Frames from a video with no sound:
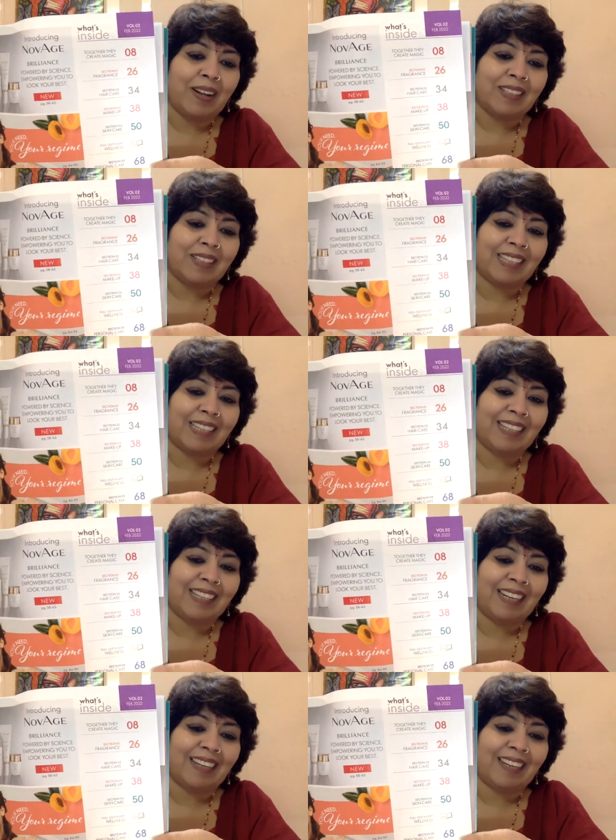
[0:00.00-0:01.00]
स्किन केयर
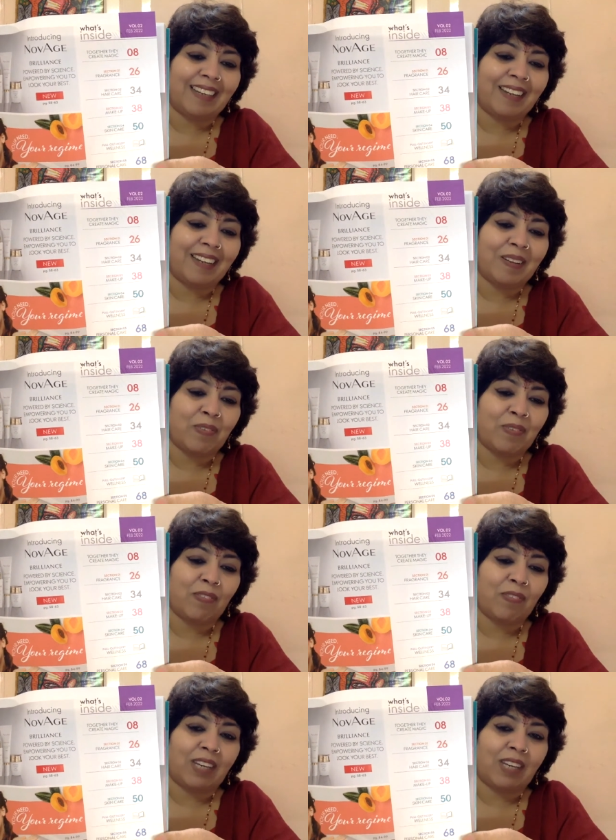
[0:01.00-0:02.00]
लेना है तो
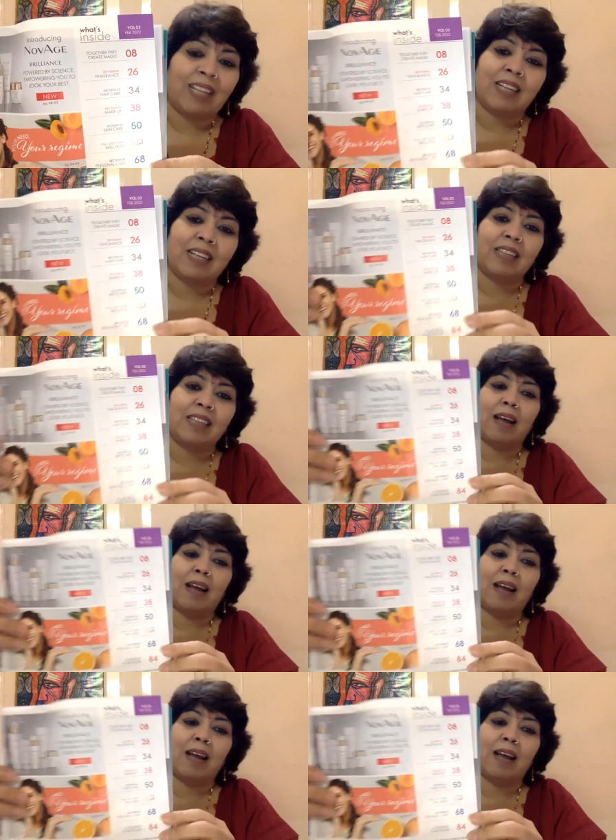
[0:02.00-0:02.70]
फिफ्टी इस तरह से आप